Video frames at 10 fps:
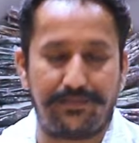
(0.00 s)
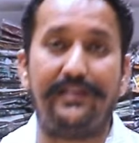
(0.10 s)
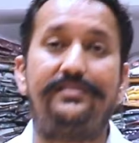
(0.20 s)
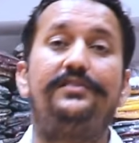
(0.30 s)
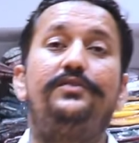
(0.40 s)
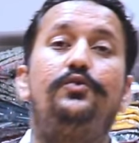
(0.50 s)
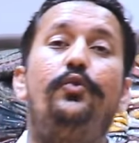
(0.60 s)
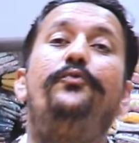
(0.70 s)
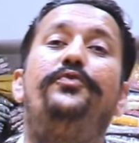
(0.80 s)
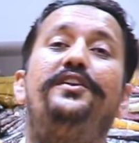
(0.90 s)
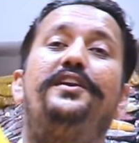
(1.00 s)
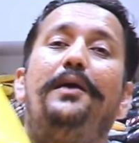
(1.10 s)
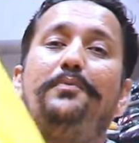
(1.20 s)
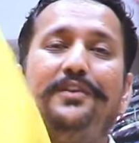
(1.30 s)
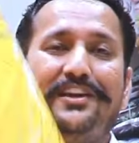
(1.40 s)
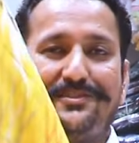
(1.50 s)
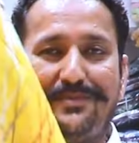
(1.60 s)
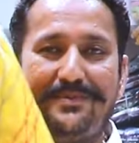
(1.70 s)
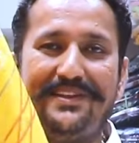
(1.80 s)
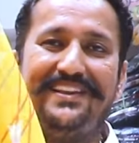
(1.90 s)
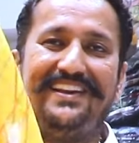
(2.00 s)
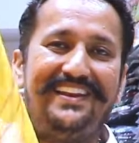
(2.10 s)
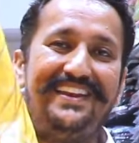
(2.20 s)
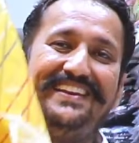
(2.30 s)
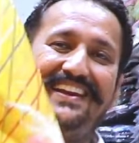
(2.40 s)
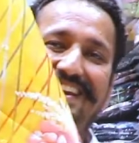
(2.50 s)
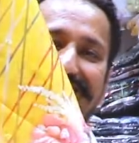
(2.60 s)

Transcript: में घूम फिर के आपको लास्ट में भी इधर लेना ही रहेगा